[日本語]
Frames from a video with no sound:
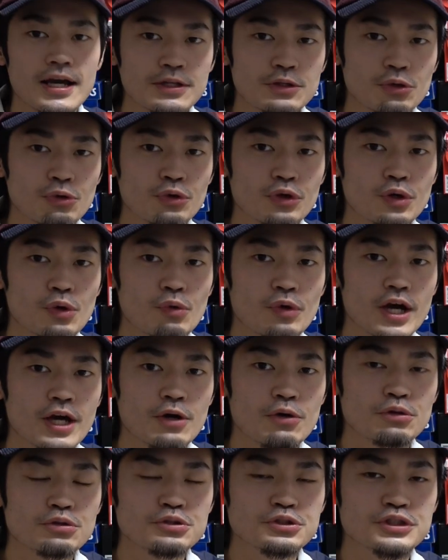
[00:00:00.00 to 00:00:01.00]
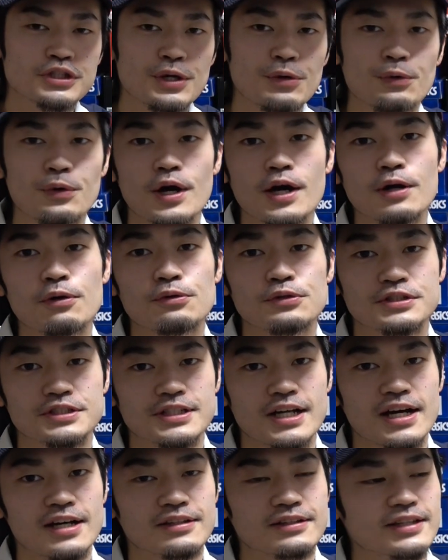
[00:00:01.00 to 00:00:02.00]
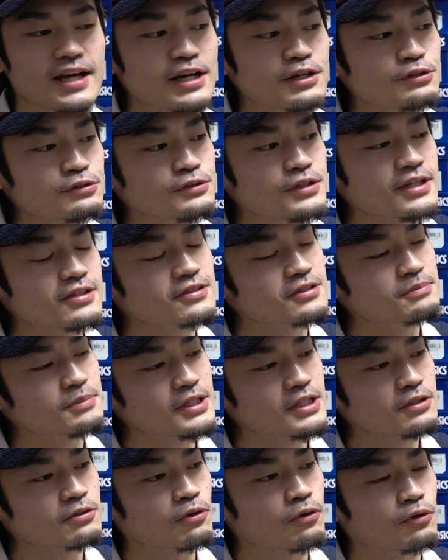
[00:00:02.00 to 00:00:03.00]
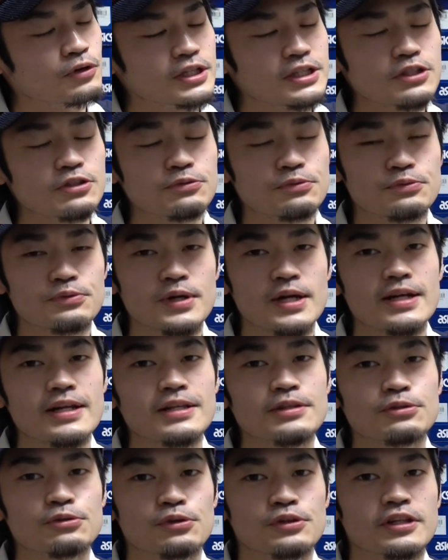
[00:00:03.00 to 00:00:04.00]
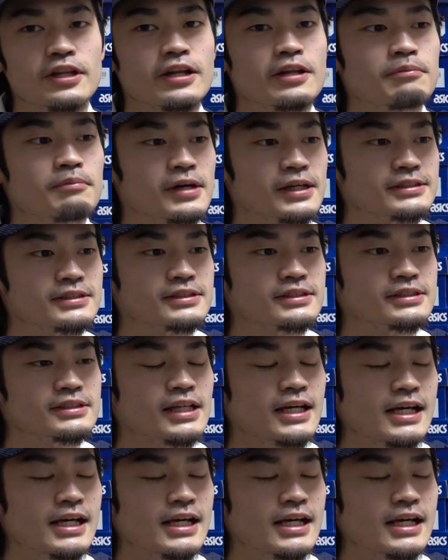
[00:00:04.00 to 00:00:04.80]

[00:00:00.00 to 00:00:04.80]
い、ということで今回購入したのがこちら、ダンク SB のインフラレッドになります。